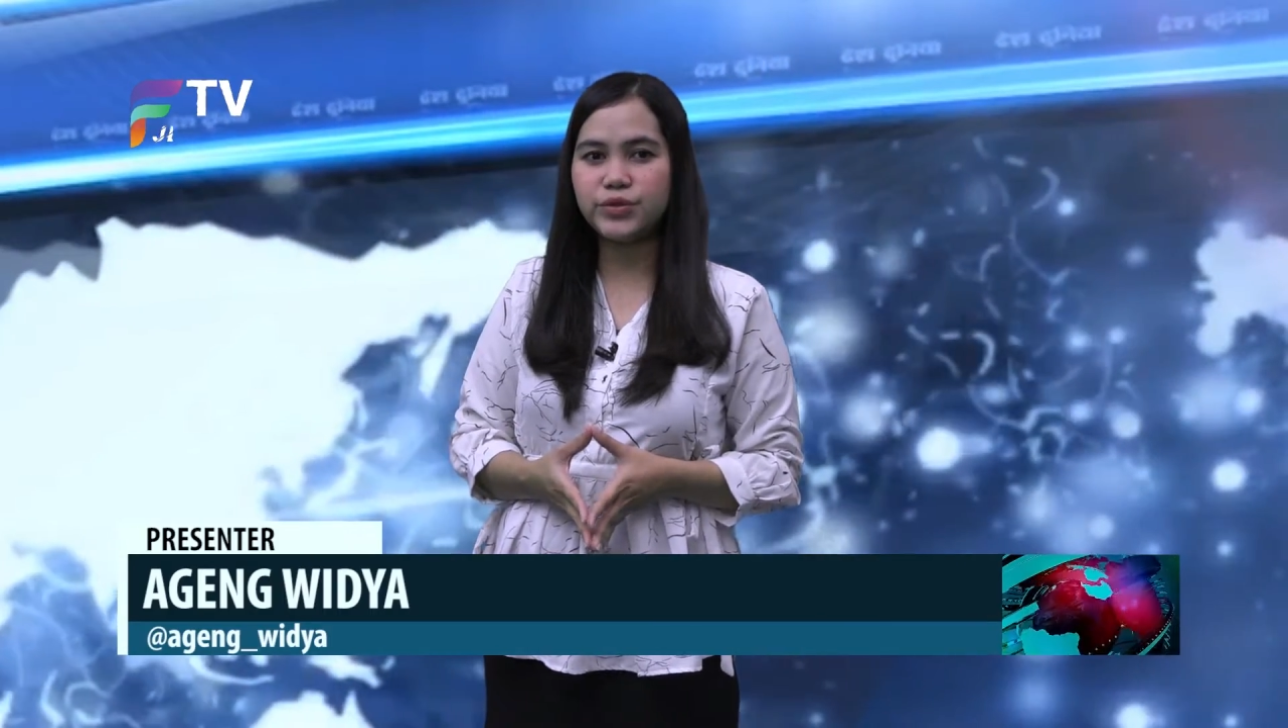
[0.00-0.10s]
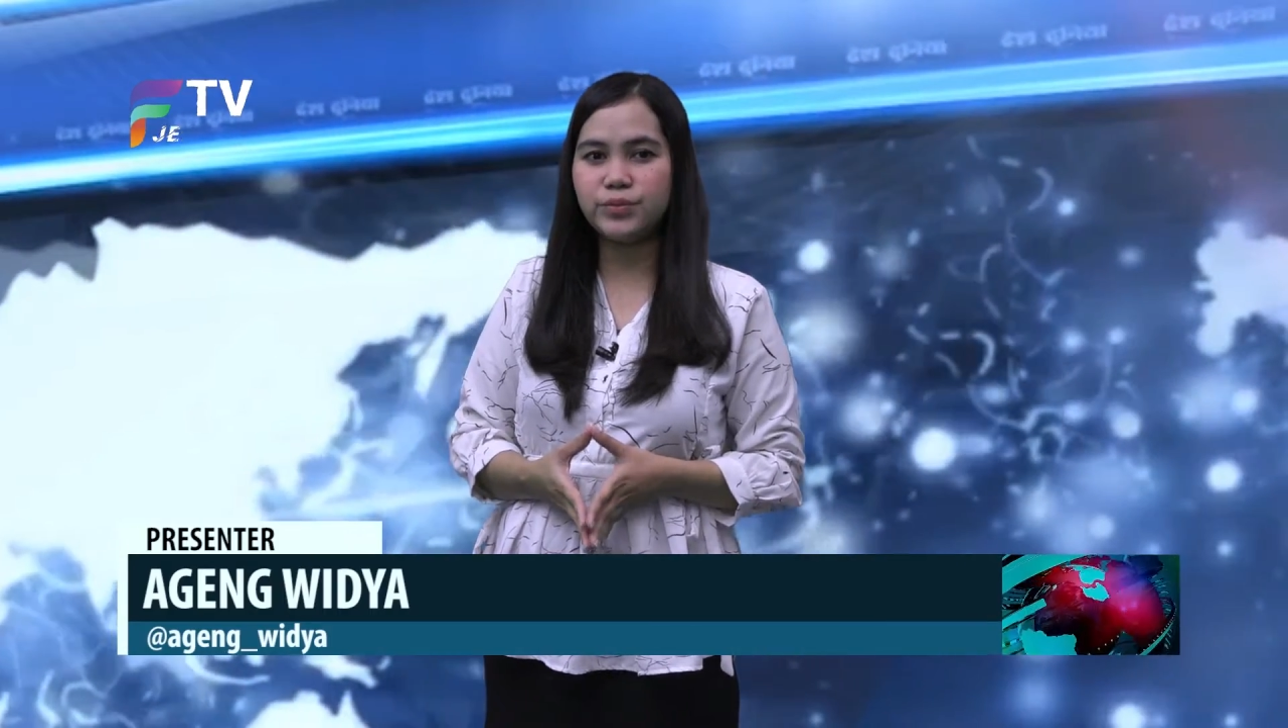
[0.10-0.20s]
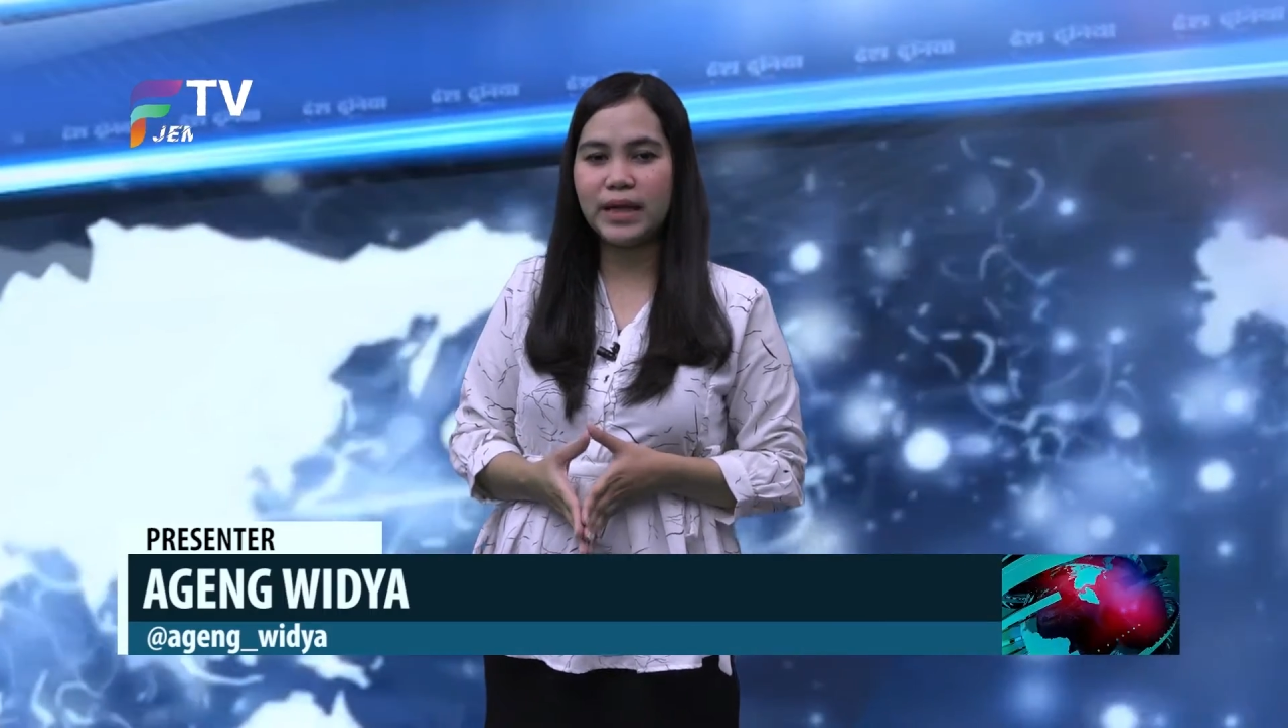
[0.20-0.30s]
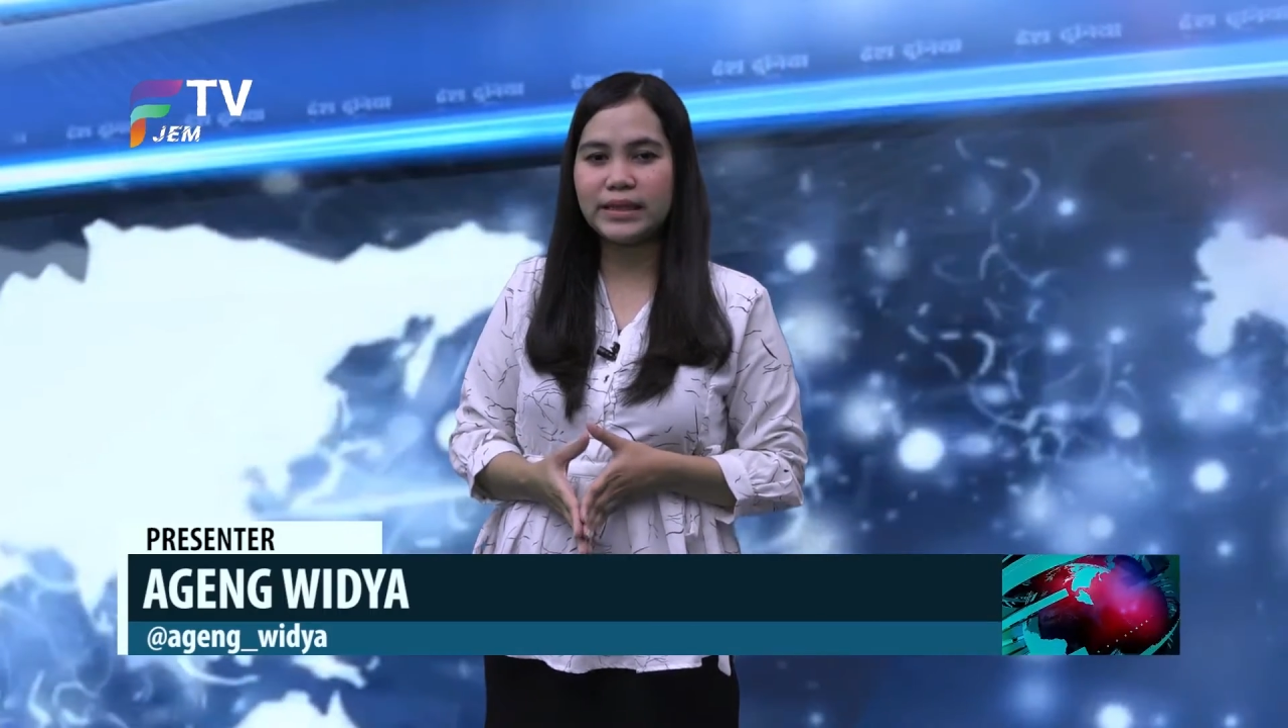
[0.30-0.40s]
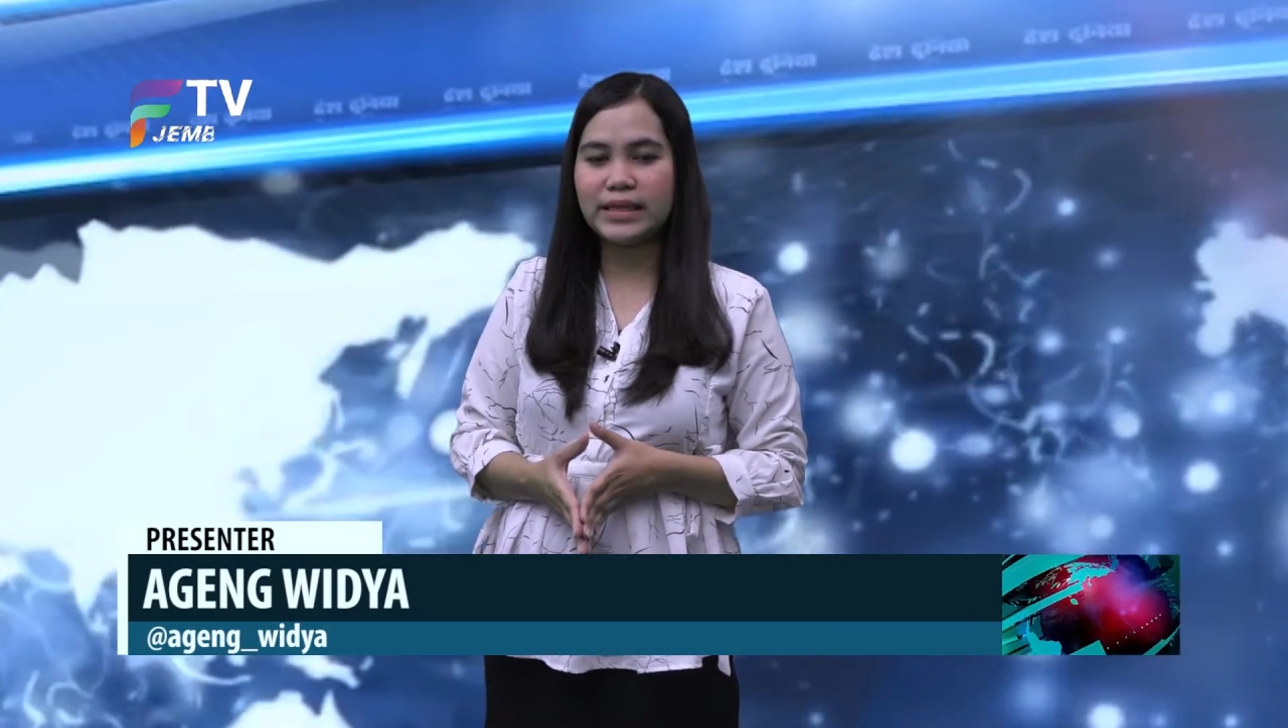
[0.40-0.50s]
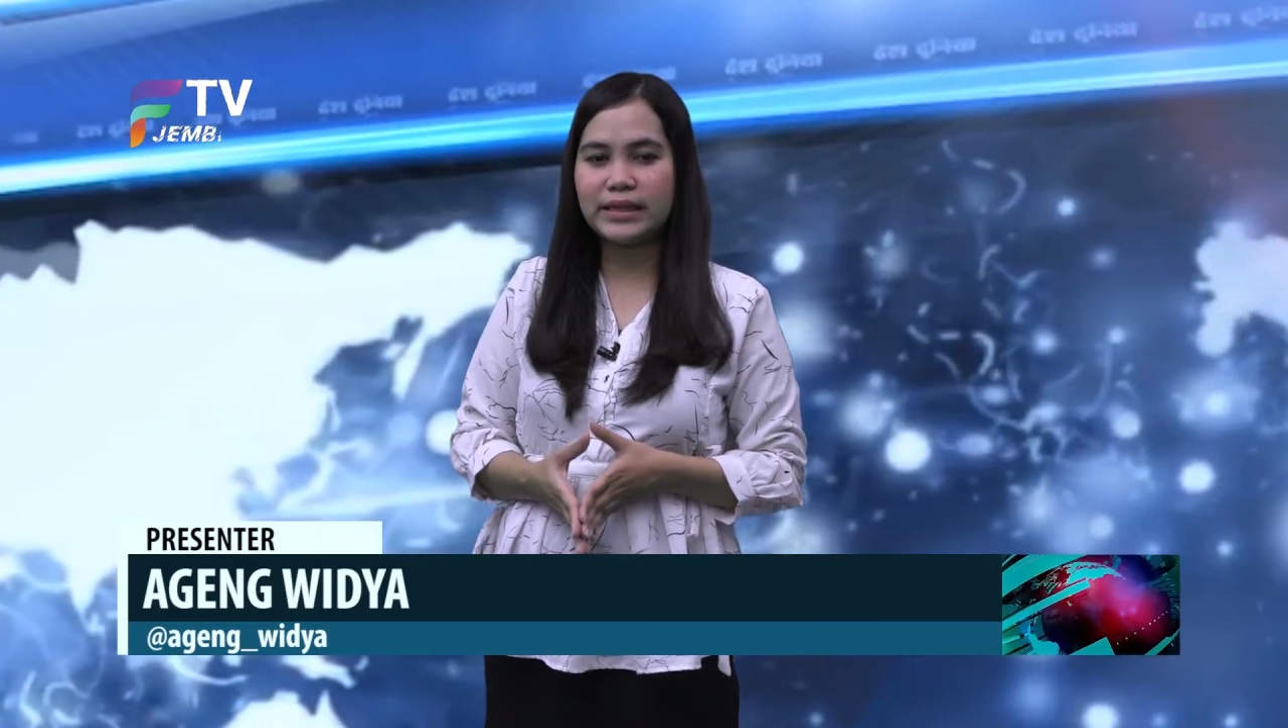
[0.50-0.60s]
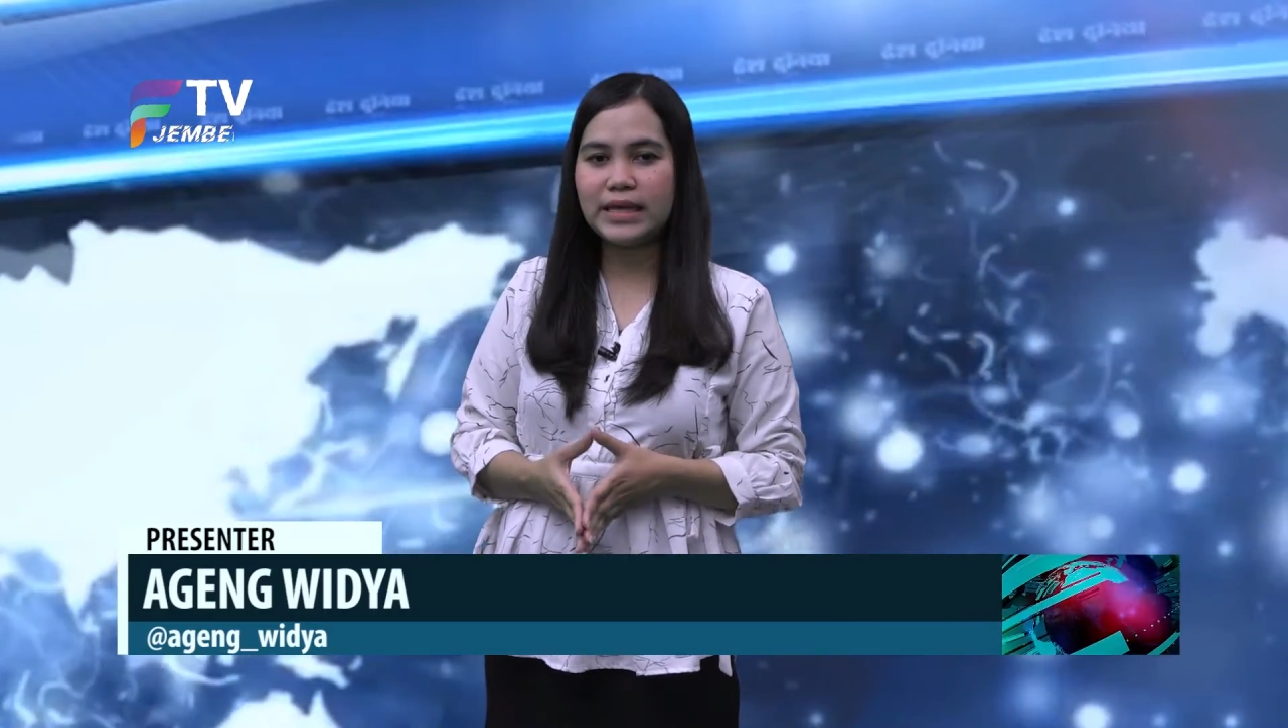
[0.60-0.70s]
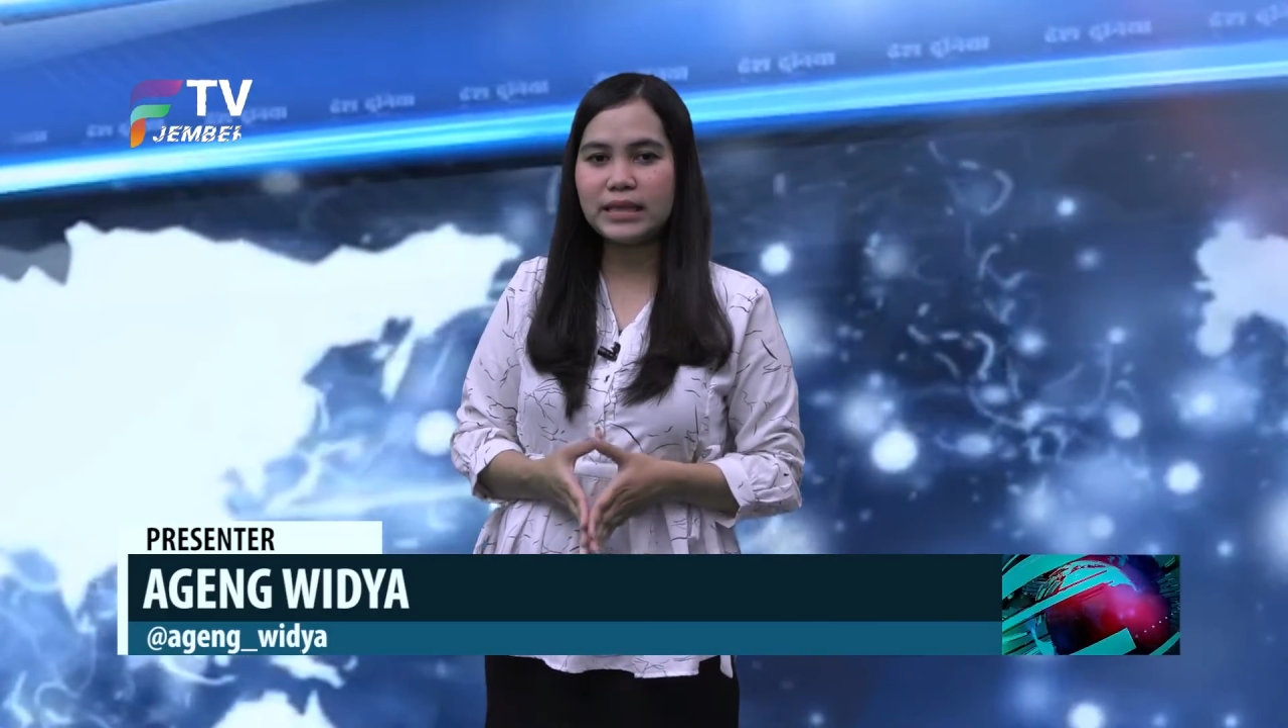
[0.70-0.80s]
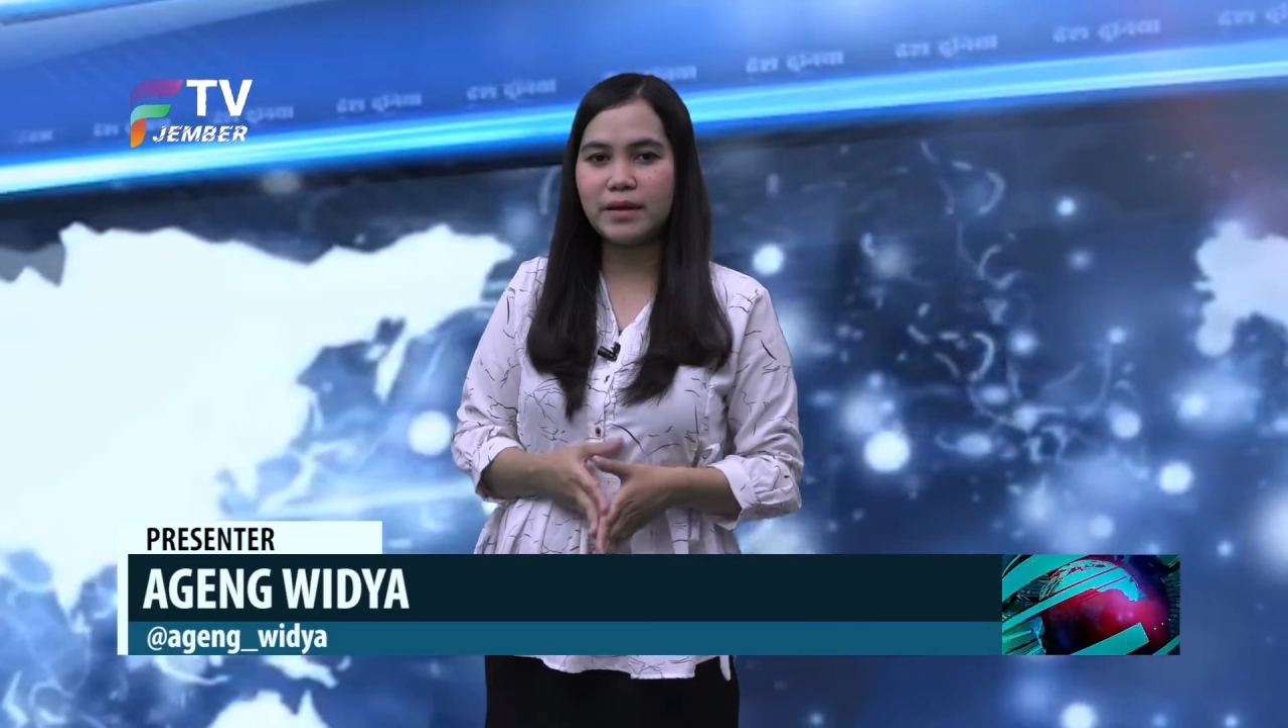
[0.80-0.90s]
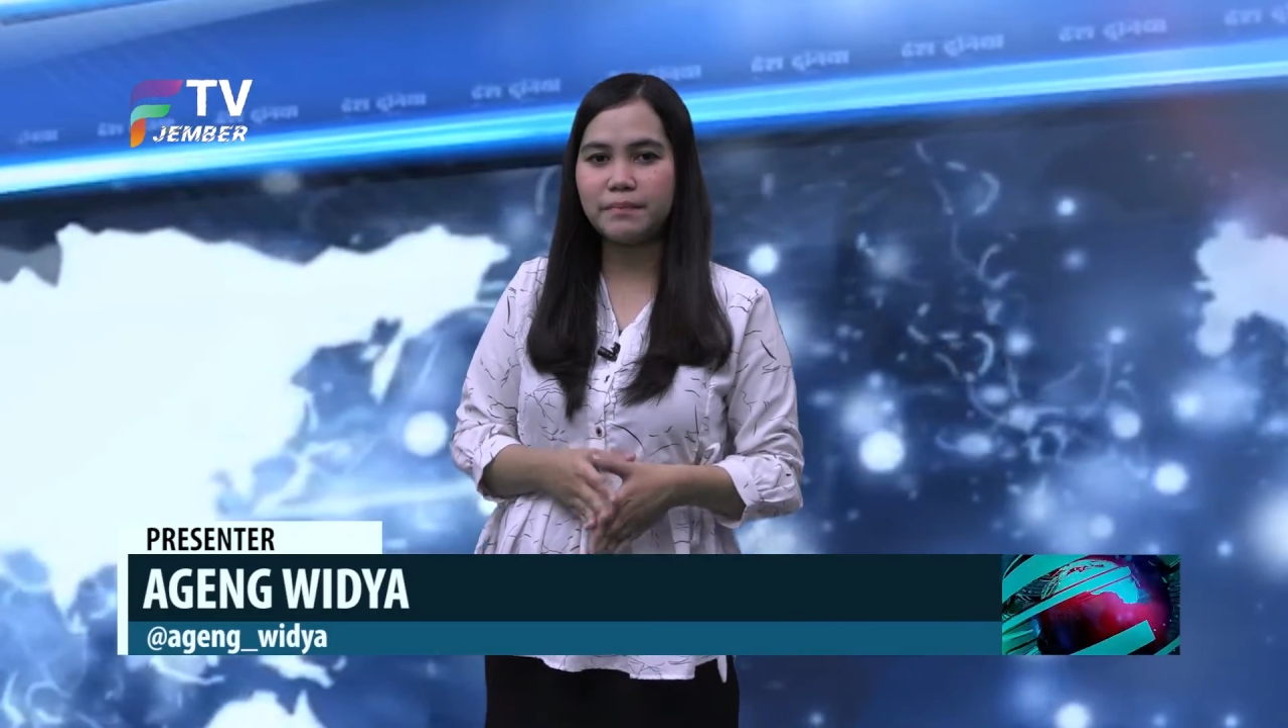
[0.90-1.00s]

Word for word: sejumlah titik